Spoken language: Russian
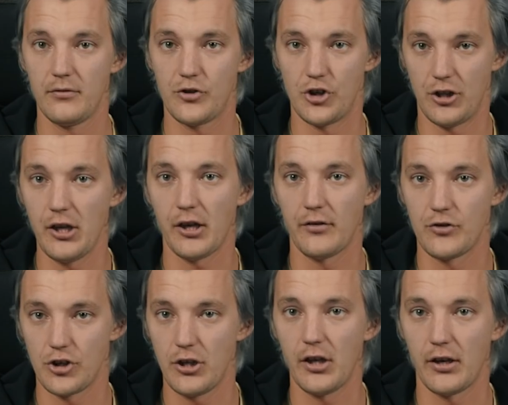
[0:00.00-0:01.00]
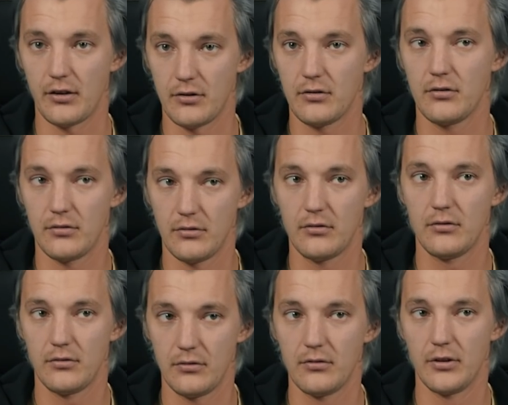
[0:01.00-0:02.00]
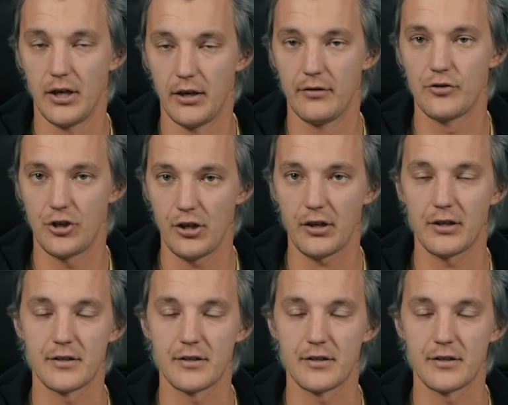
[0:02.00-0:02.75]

В 4, в 4. В 4, в 4. Да, в 4